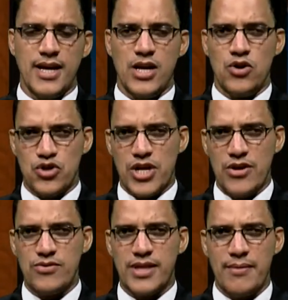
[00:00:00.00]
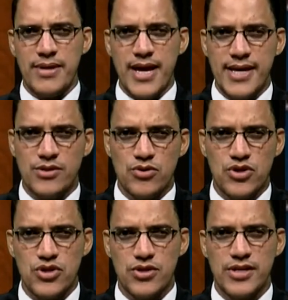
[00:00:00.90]
los
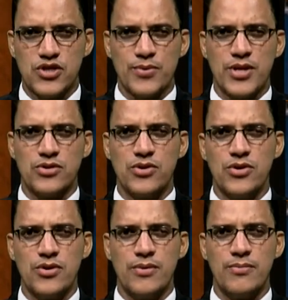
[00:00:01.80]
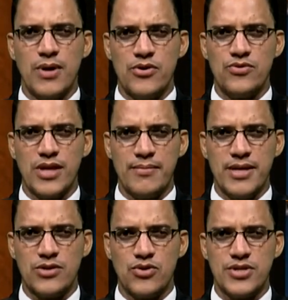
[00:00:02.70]
ayuntamientos y sobre todo
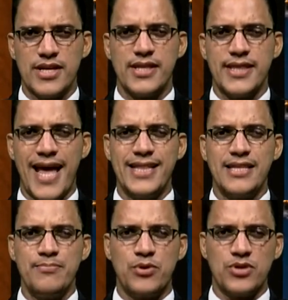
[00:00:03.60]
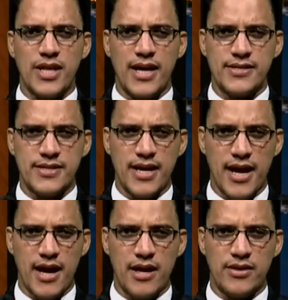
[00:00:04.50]
ayuntamientos de tanta
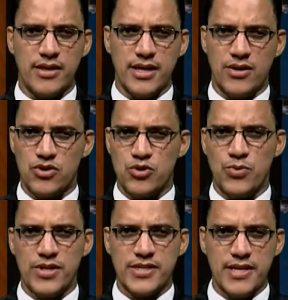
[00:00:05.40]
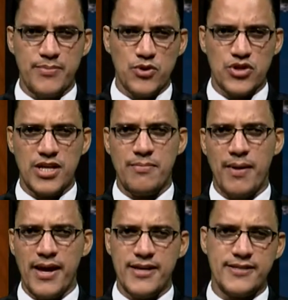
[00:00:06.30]
importancia de los municipios del
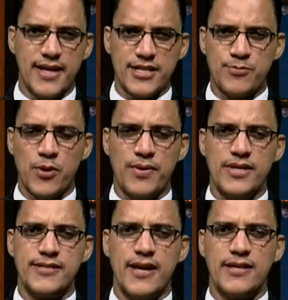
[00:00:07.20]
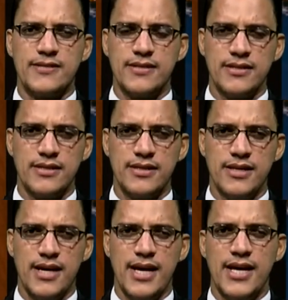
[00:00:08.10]
país, de las provincias,
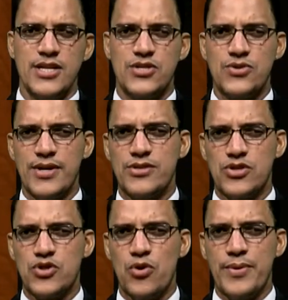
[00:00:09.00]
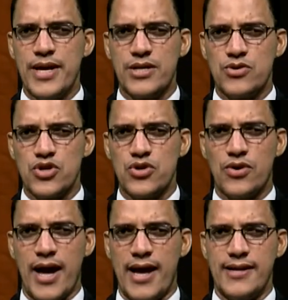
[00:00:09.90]
son esos gobiernos
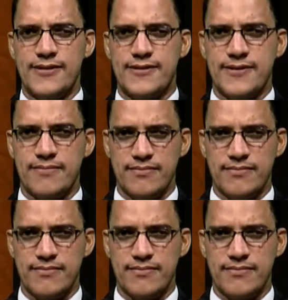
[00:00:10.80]
locales